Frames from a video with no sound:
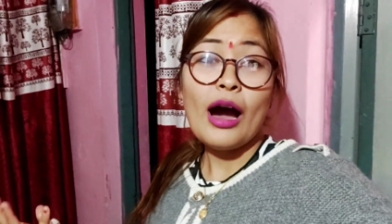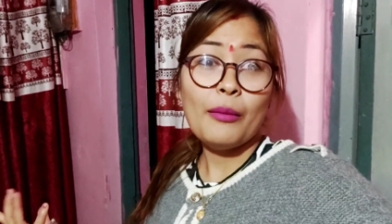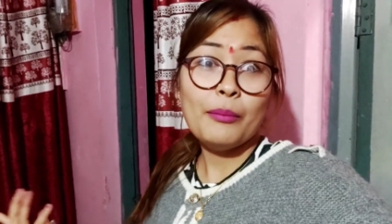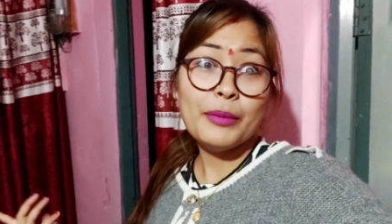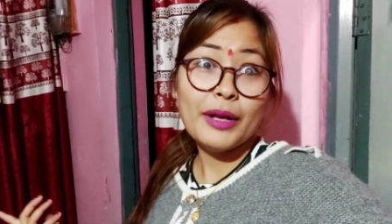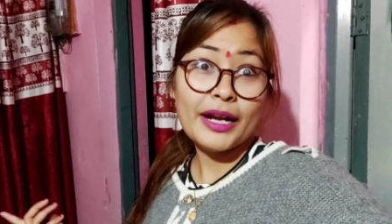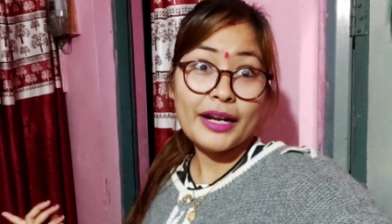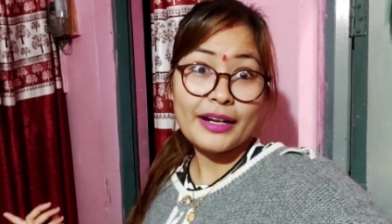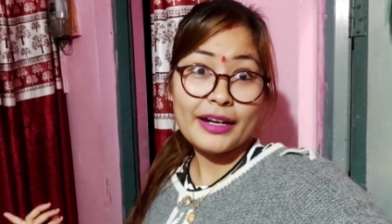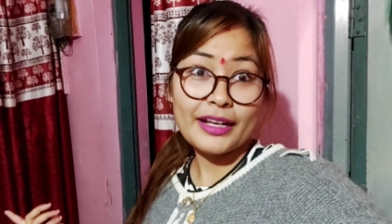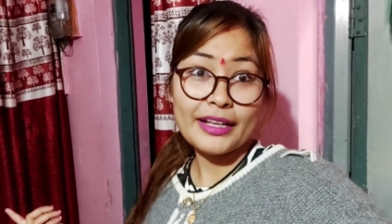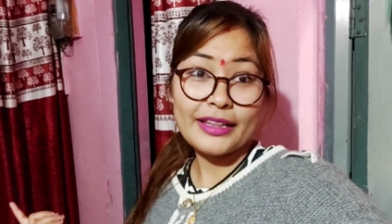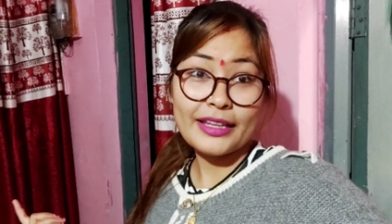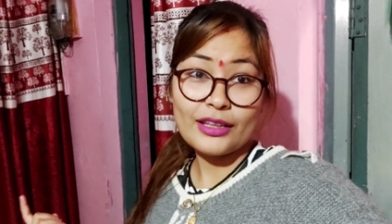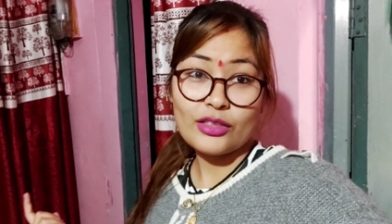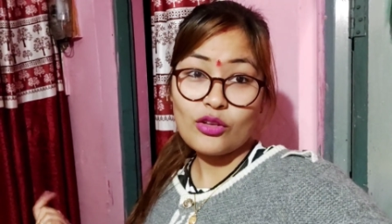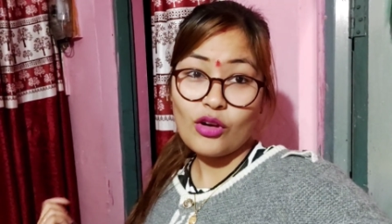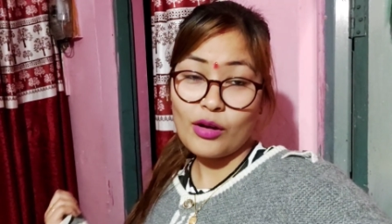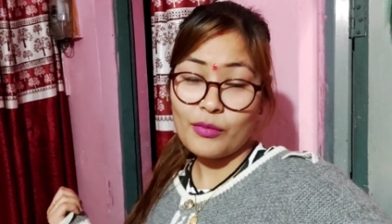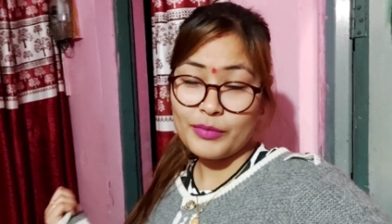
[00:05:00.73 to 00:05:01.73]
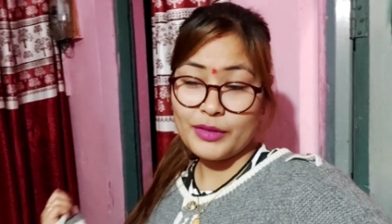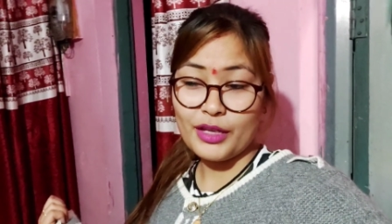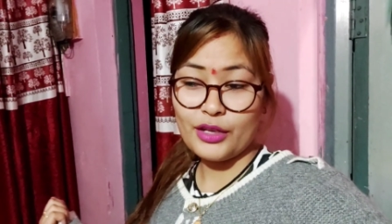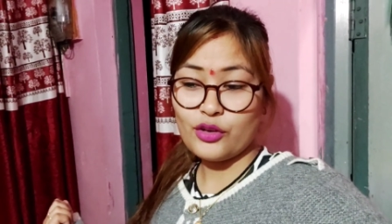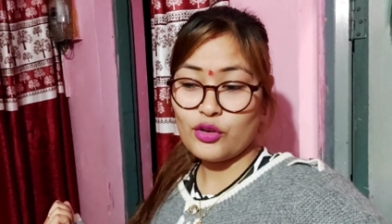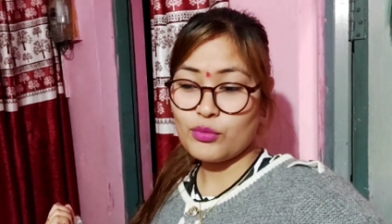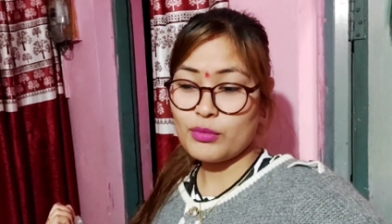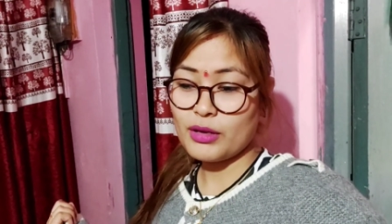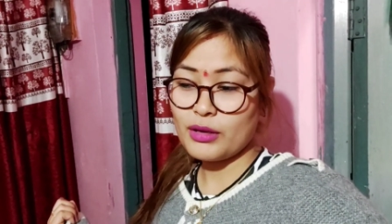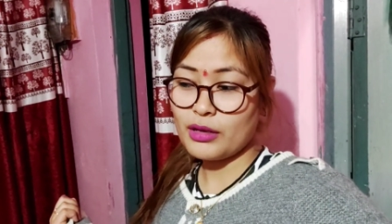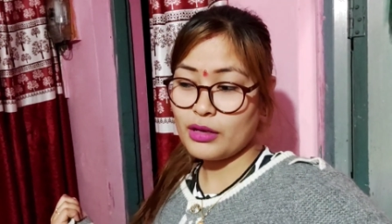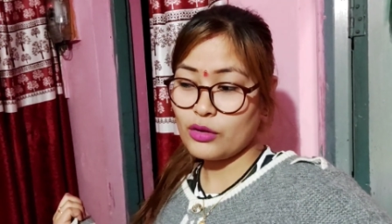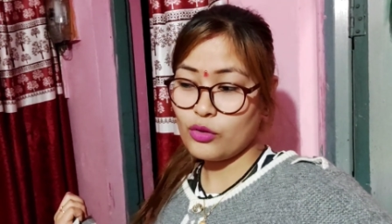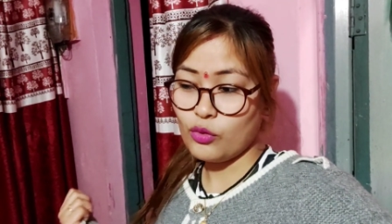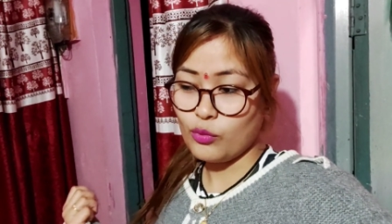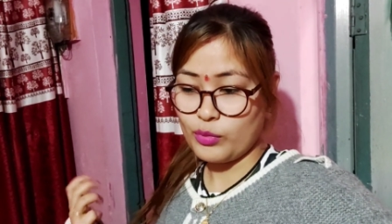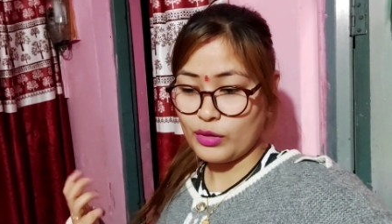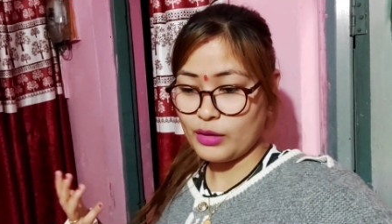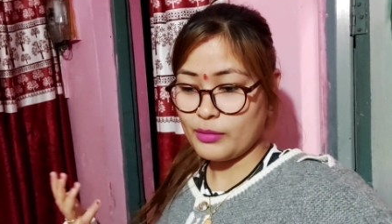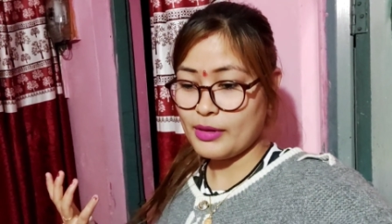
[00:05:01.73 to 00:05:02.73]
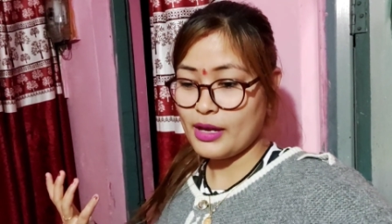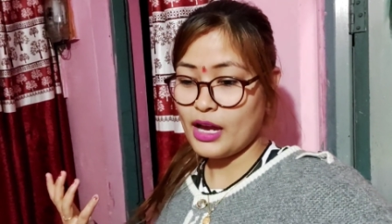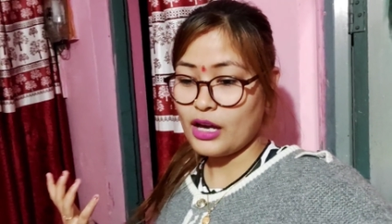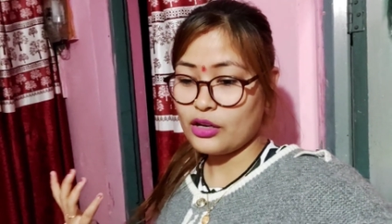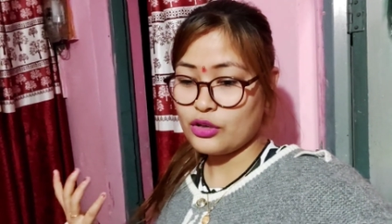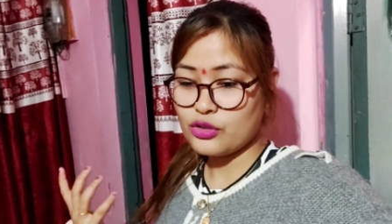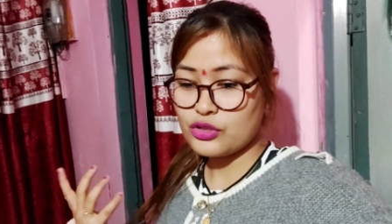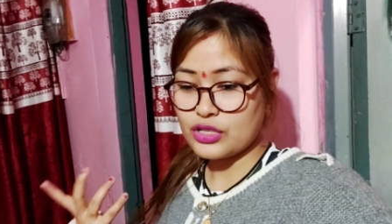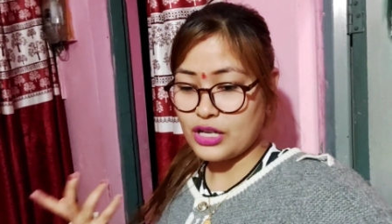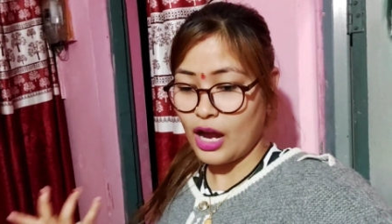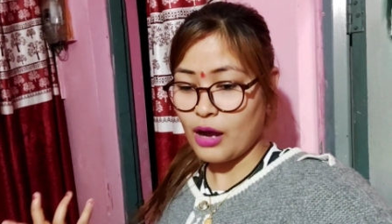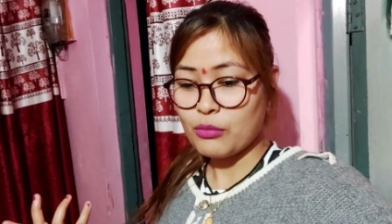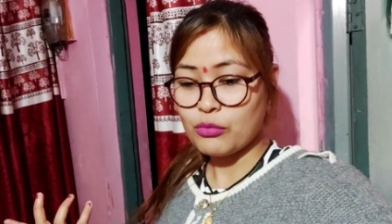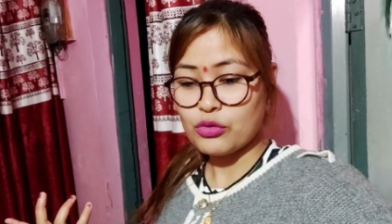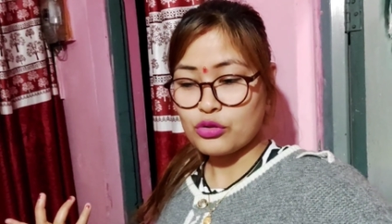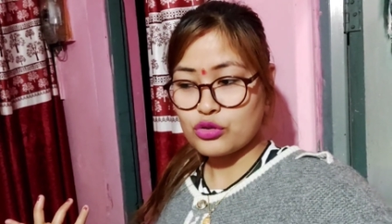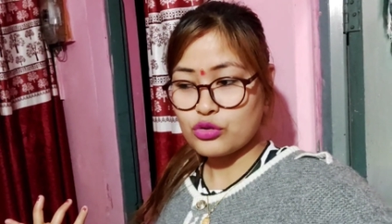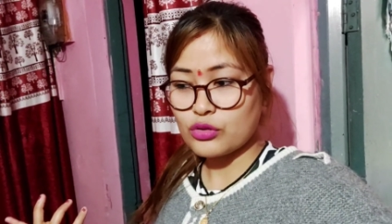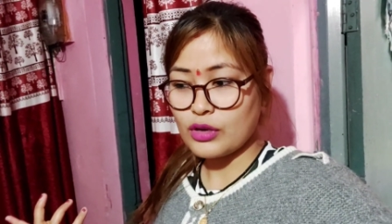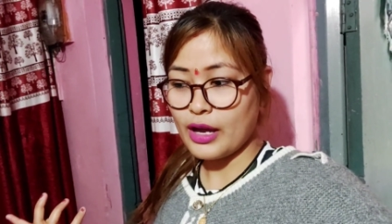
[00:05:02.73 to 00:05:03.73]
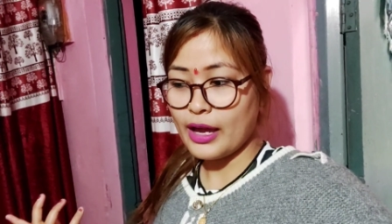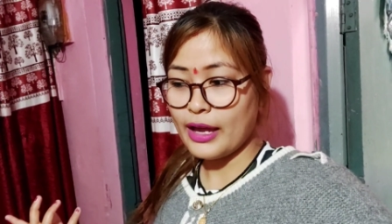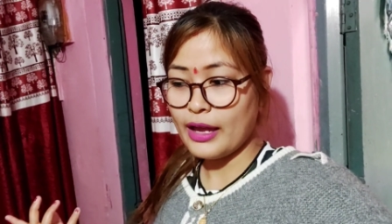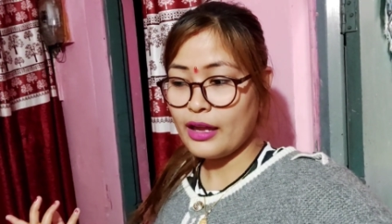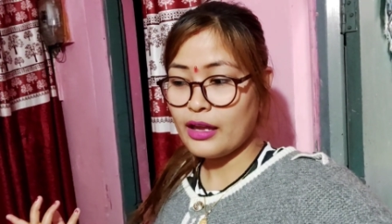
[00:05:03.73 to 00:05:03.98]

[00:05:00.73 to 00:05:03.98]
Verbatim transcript: अपडेट नहीं दी तो अब दे रही हूँ मैं घूम के भी आ गई शाम हो चुका